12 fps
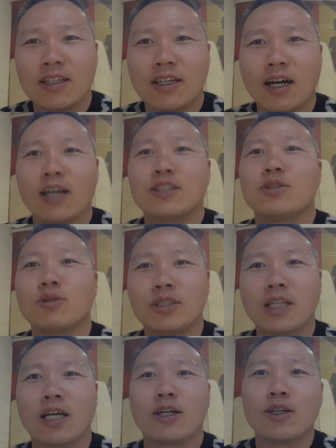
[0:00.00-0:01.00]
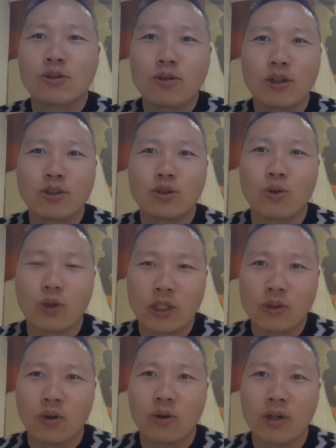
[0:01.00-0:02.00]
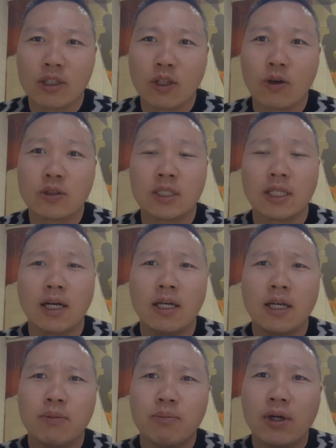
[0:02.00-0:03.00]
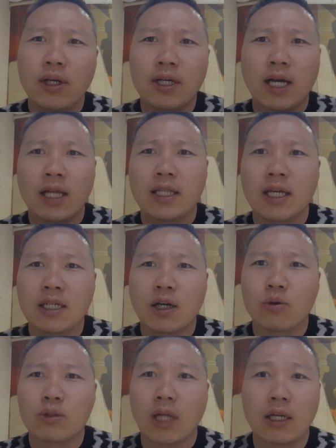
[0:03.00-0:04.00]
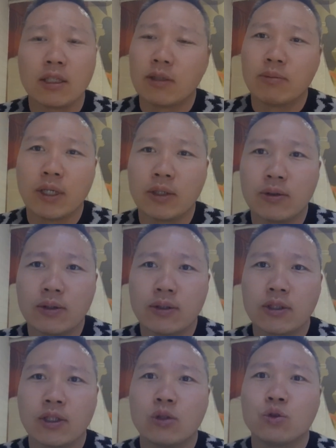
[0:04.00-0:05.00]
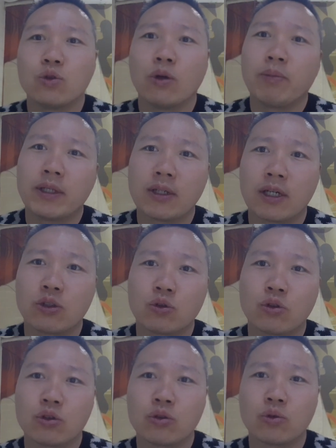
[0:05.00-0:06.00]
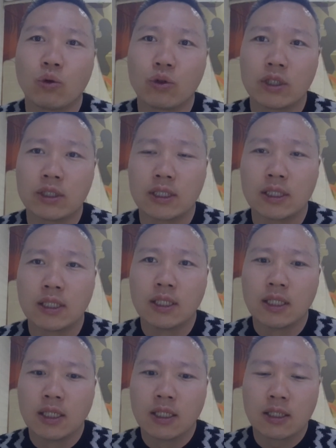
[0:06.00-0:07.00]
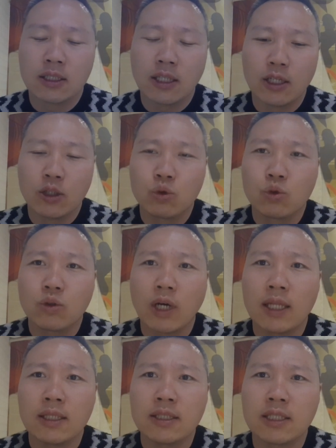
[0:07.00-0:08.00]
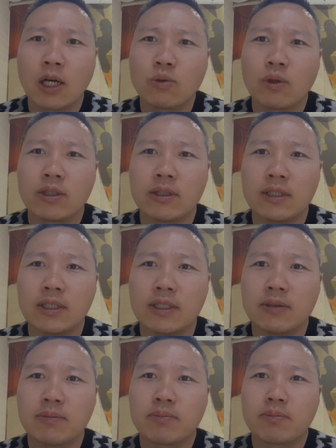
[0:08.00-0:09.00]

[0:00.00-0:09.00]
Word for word: 아치도 신나게 끙충끙충 놀겠죠. 그렇다고 지가 멀리 간다는 거하고는 다른 의미예요. 견주 옆에서 끙충끙충 노는 거지. 근데 익숙한 장소에서는